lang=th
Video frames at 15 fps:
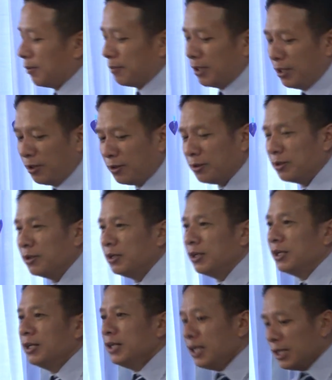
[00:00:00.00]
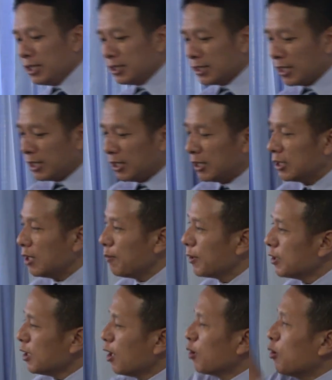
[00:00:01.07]
พี่น้องนี่คือสิ่งหนึ่งที่พ
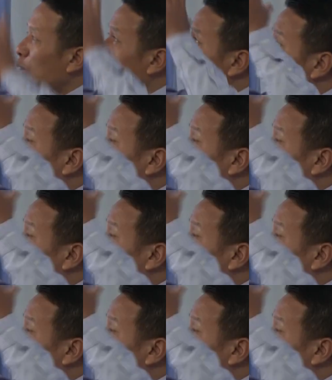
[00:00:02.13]
ระเจ้าลง